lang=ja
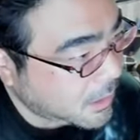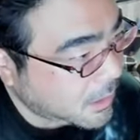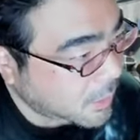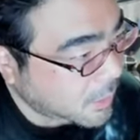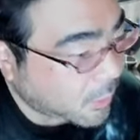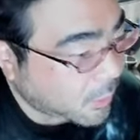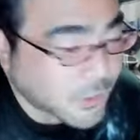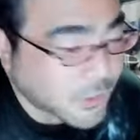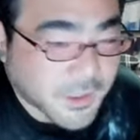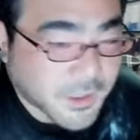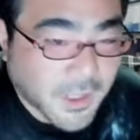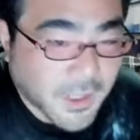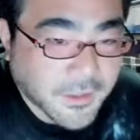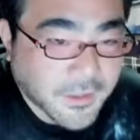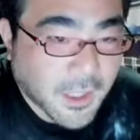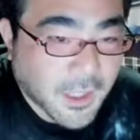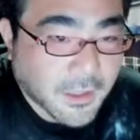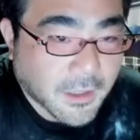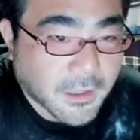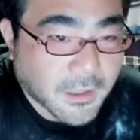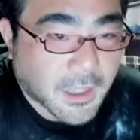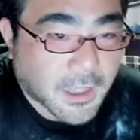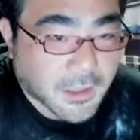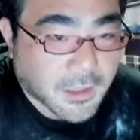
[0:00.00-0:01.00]
?4000
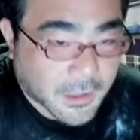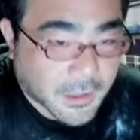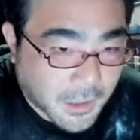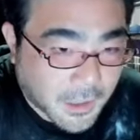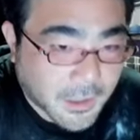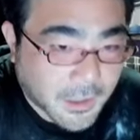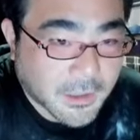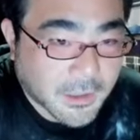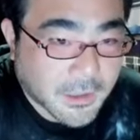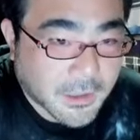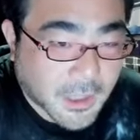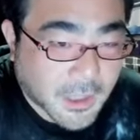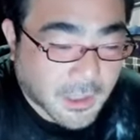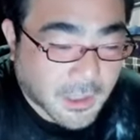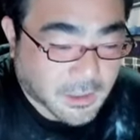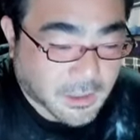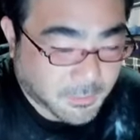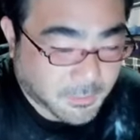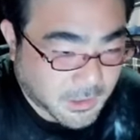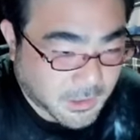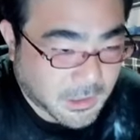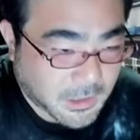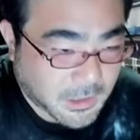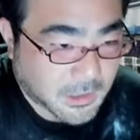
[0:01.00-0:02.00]
円ぐらいじゃない
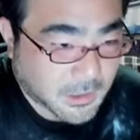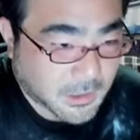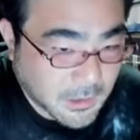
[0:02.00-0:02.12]
片道。